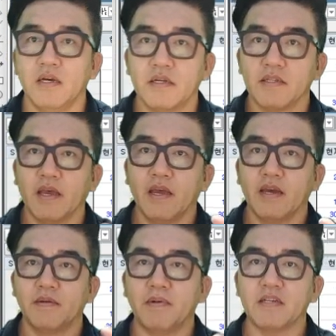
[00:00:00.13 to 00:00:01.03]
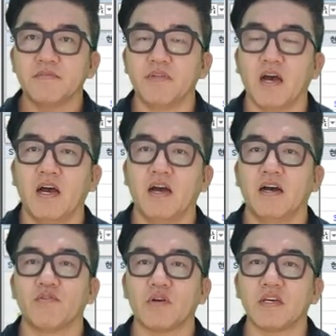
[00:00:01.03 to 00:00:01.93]
네, 반갑습니다.
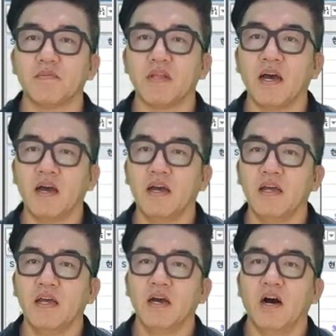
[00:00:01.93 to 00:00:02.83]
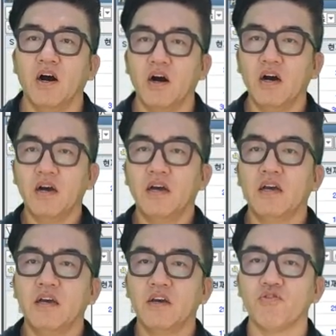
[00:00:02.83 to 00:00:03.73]
육과장입니다. 어,
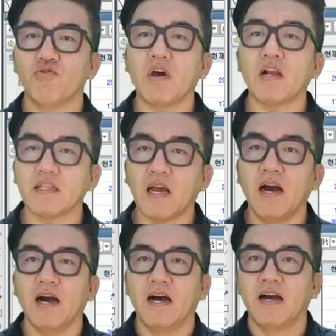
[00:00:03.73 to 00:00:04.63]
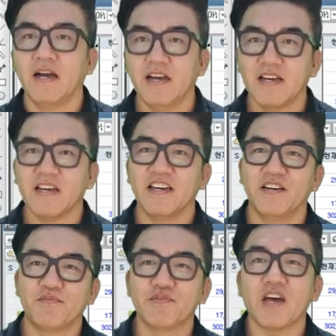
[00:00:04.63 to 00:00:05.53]
휴가를 갔다가 예,
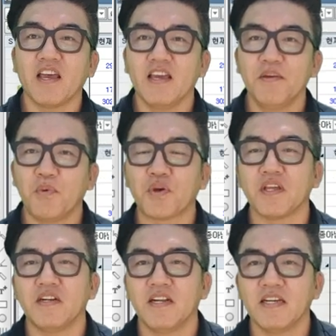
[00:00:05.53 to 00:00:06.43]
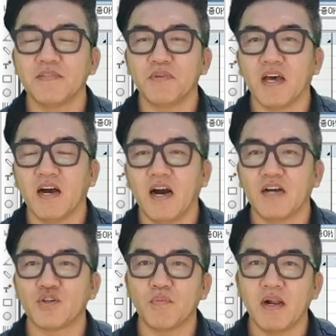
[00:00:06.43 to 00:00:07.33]
무사히 복귀를 했습니다. 아,
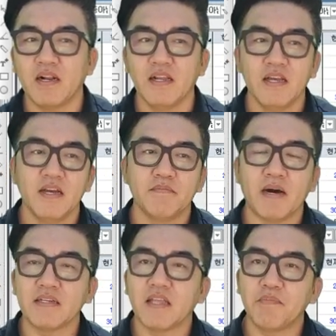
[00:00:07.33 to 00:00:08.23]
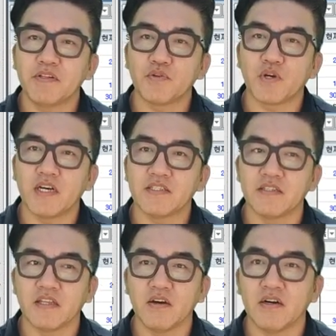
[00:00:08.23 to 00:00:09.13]
정말 많은 에피소드가
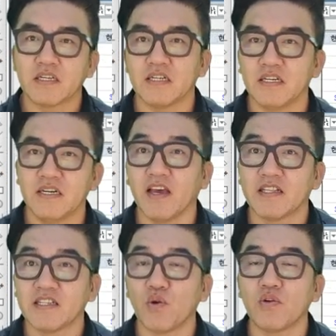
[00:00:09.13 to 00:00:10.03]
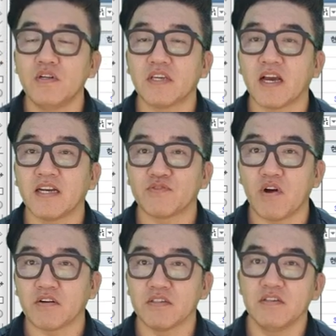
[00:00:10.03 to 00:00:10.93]
있었는데요. 그 드론을 제가 가지고
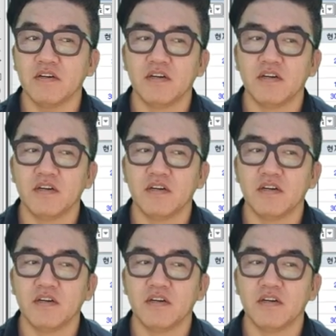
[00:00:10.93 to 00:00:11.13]
왔거든요.